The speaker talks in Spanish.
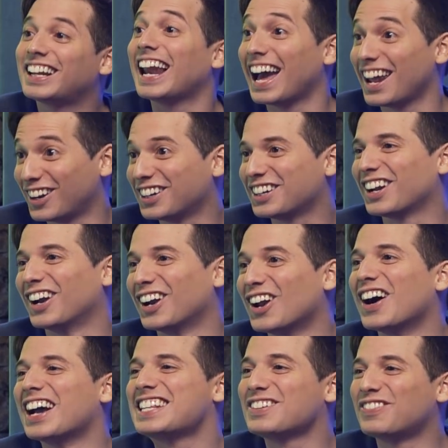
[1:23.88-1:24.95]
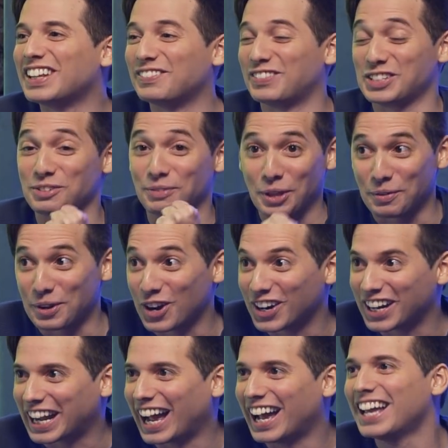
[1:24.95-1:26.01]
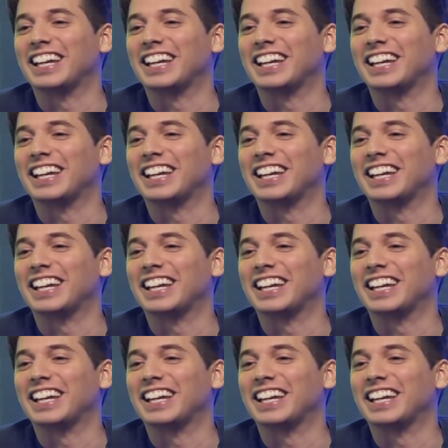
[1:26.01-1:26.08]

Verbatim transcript: Claro, no, no, ese fue por eso me dio bronca.